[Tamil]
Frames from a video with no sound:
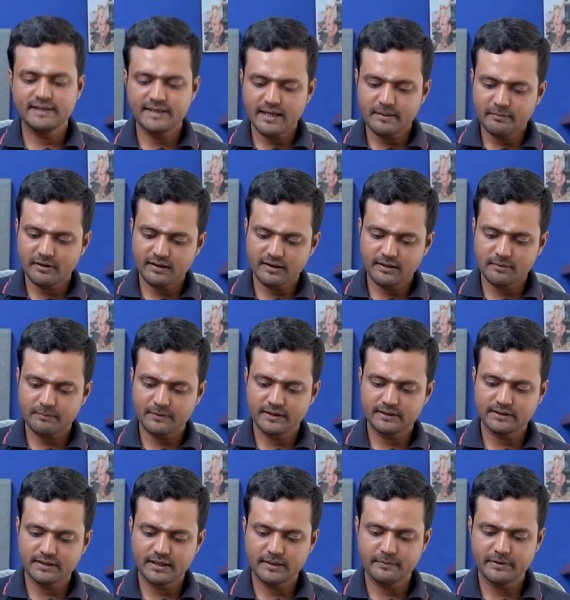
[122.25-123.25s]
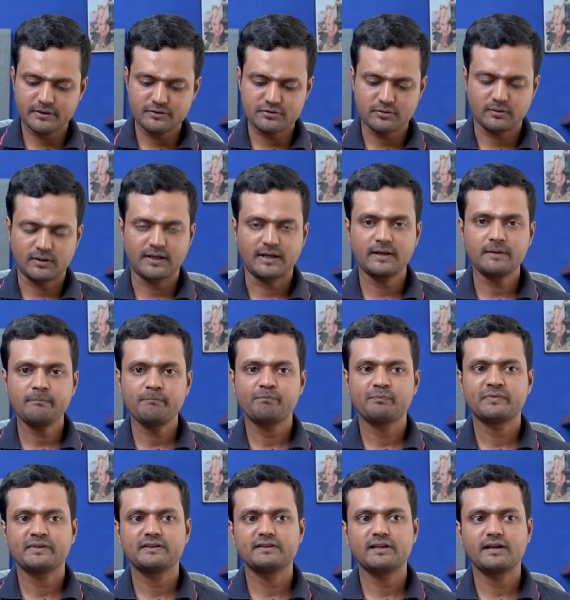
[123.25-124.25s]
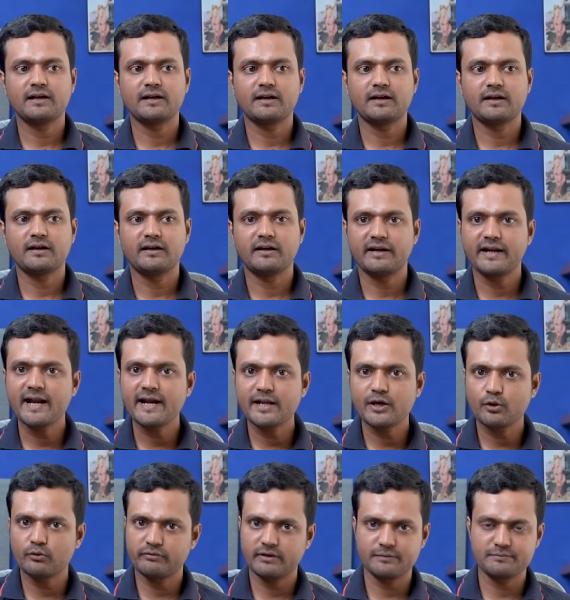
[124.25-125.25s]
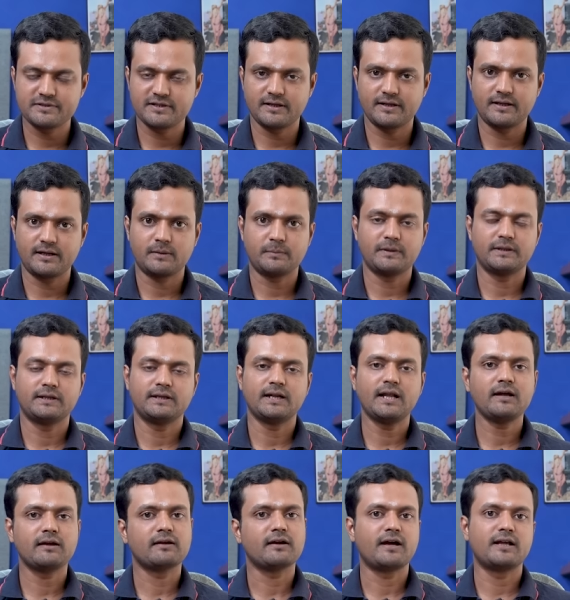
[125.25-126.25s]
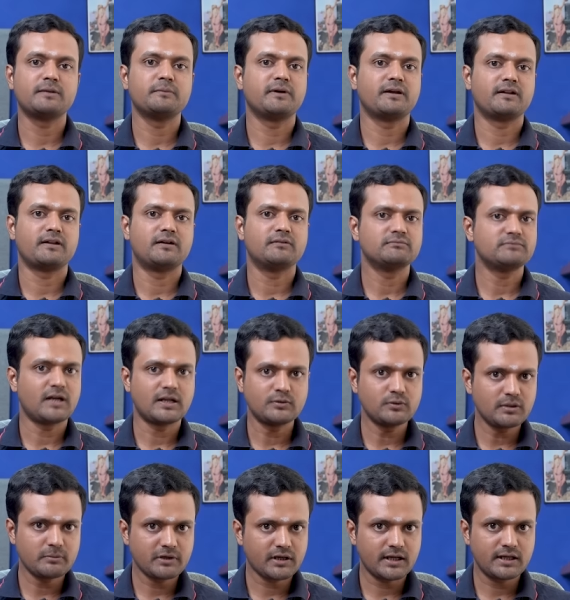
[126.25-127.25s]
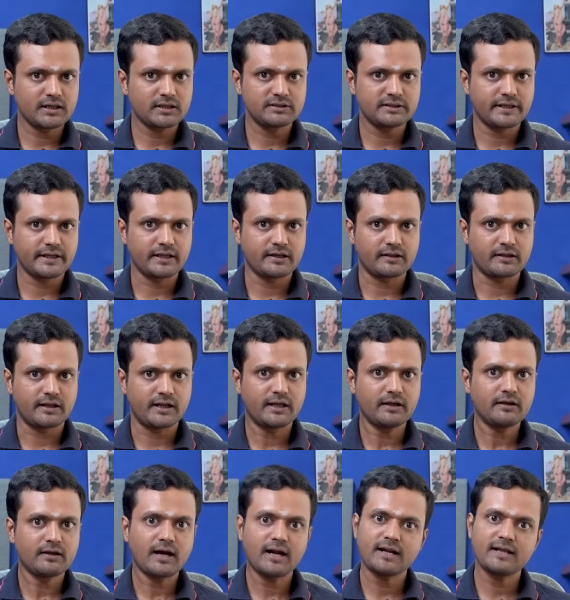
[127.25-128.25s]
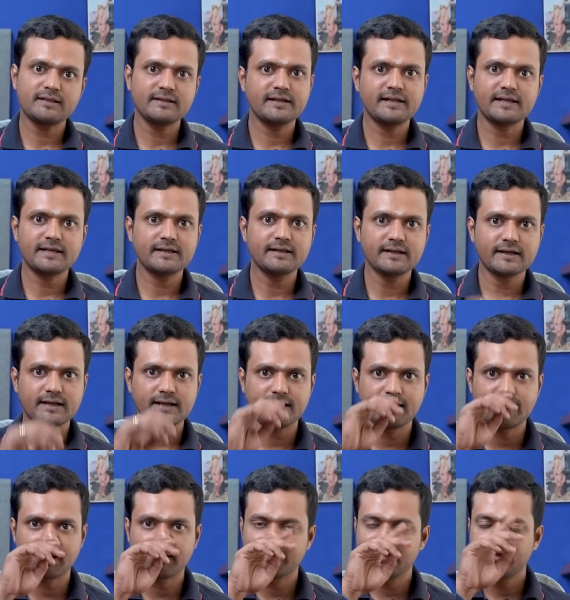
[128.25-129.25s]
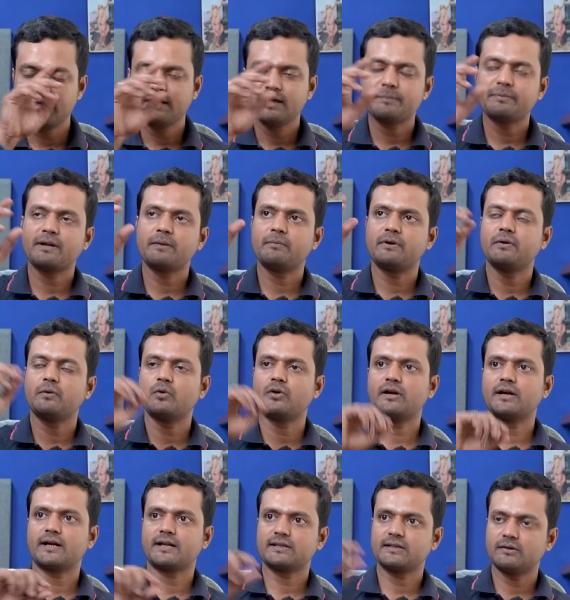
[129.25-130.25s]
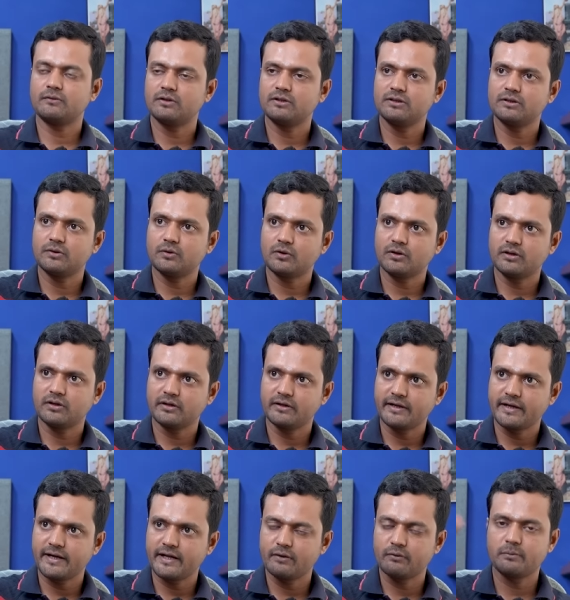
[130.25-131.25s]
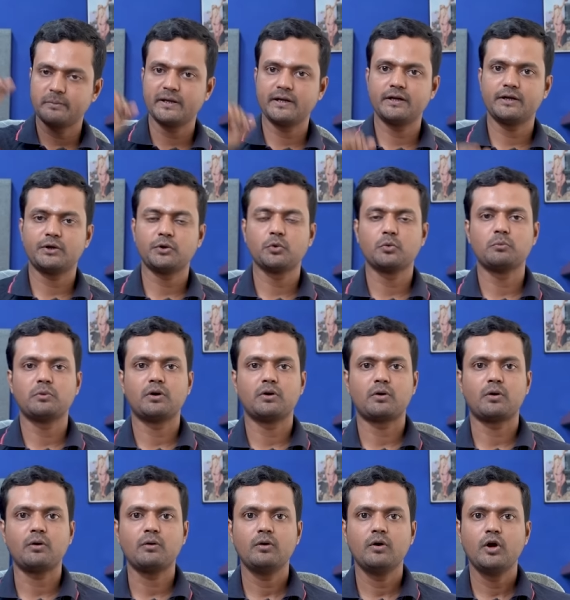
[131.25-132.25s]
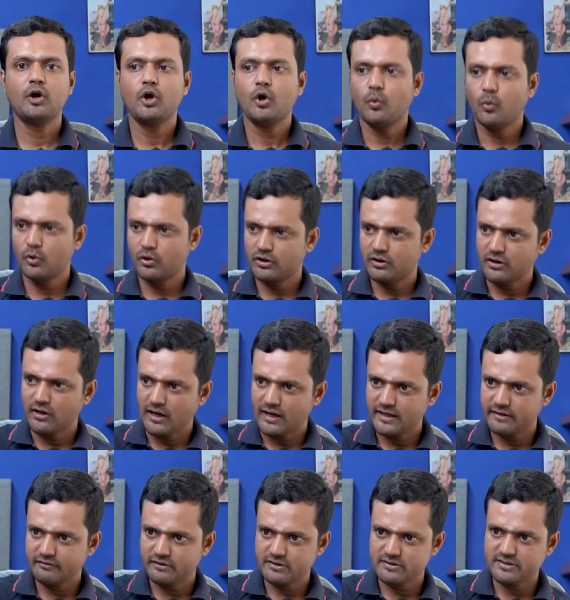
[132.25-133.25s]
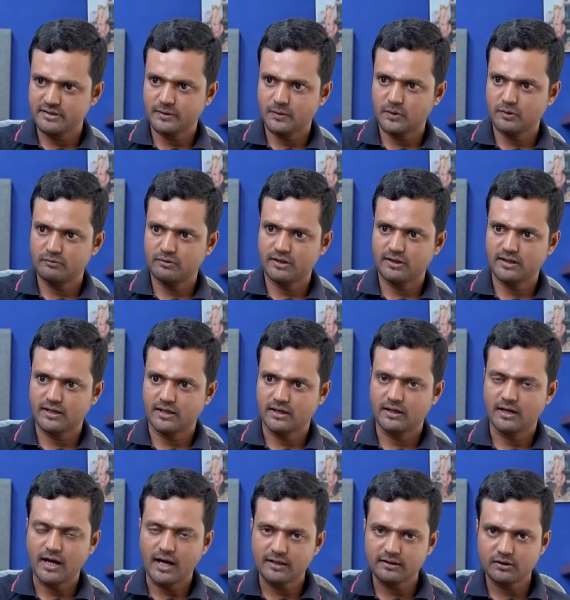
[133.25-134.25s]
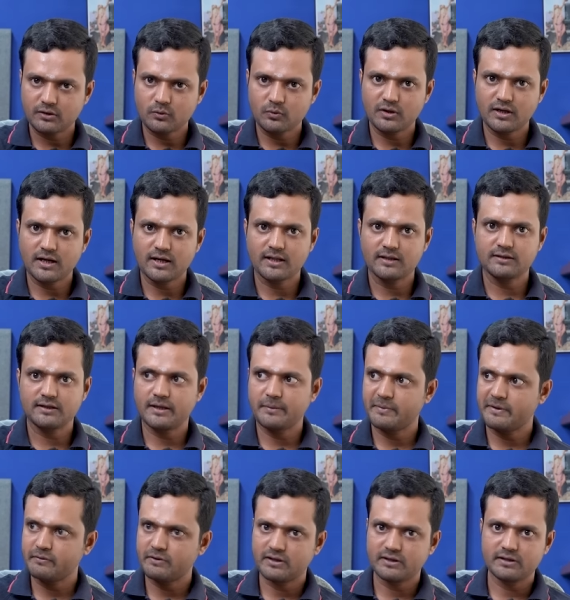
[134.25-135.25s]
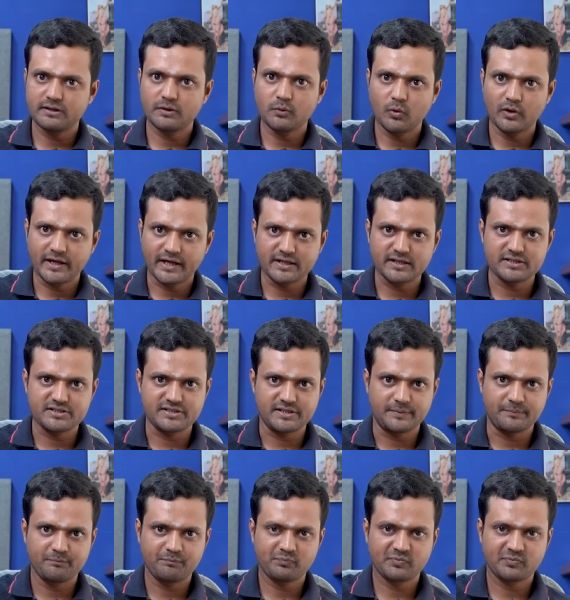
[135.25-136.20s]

இதே மாதிரி தான் பார்த்தீங்க அப்படின்னு சொன்னால் இந்த ரேடியோ வேவ்ஸ் எல்லாம் இருக்குது பார்த்தீங்களா அது மாதிரி தான் அதுவும் நம்ம கண்ணுக்கு தெரியறதில்ல ஆனால் அது இன்றைக்கி இருக்குது இல்லையா இப்போ நம்ம ஒரு இடத்துல வந்து ஒரு ரேடியோ இப்படி டியூன் பண்ணுறோம் ஒரு அலைவரிசை ஒன்று வருதா அதற்கு உண்டான அந்த எப்படி வருது ஒரு எனர்ஜி